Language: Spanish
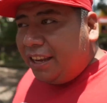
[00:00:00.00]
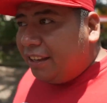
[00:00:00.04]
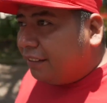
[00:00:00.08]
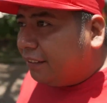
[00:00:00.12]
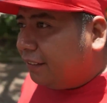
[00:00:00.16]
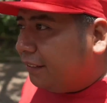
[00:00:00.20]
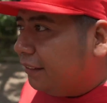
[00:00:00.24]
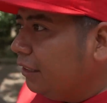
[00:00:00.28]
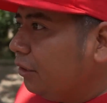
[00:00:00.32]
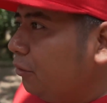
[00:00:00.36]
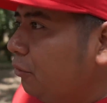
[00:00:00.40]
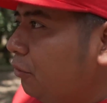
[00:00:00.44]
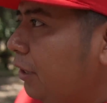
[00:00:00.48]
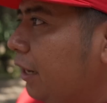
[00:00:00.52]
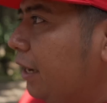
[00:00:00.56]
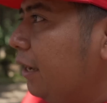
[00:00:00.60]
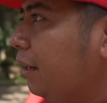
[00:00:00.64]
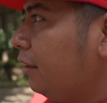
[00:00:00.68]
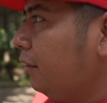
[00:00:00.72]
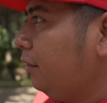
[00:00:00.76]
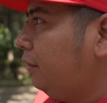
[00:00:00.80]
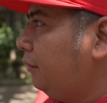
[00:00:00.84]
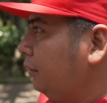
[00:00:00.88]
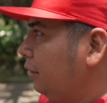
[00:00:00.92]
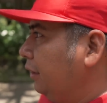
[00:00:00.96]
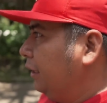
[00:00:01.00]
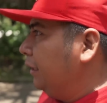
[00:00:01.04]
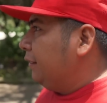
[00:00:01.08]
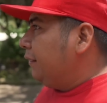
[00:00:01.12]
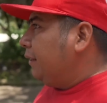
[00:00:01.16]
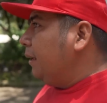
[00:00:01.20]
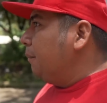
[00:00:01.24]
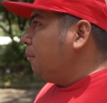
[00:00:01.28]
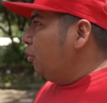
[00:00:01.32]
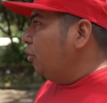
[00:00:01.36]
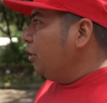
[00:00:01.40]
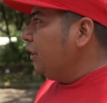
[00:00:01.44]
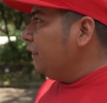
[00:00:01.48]
este lugar,
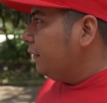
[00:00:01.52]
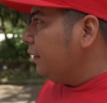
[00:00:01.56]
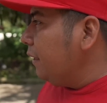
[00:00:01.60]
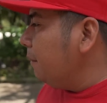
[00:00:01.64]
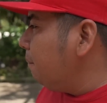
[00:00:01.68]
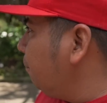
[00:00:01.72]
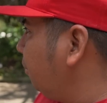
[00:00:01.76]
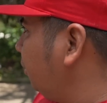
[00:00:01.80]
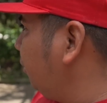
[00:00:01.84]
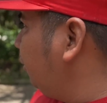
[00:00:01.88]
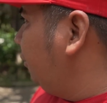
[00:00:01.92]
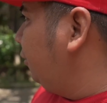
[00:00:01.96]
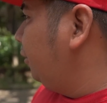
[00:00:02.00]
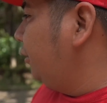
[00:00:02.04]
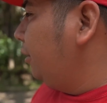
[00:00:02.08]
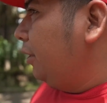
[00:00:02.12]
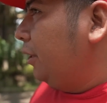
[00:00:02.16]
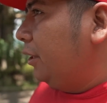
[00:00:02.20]
este municipio,